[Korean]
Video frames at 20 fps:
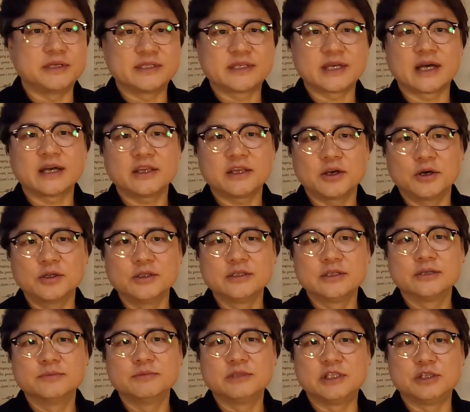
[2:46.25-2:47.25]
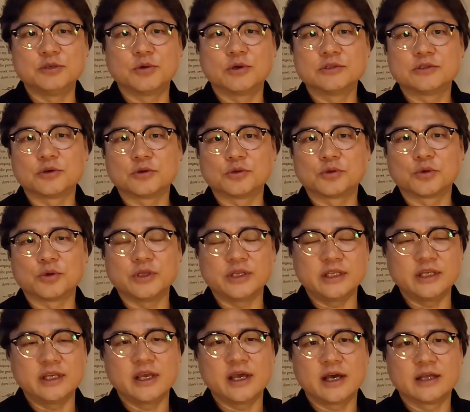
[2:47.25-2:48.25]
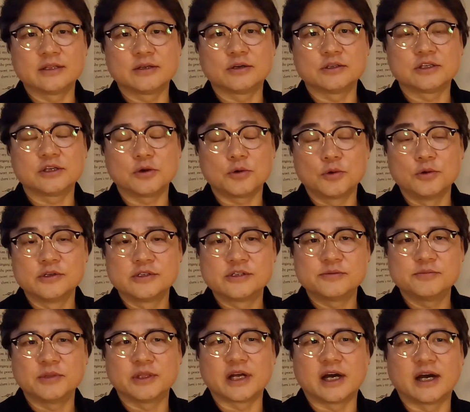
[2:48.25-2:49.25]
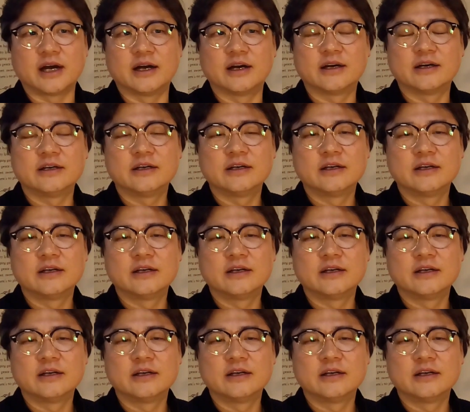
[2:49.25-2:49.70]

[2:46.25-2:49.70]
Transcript: 비상현금 지원 정도로 이해하는 것이 옳습니다.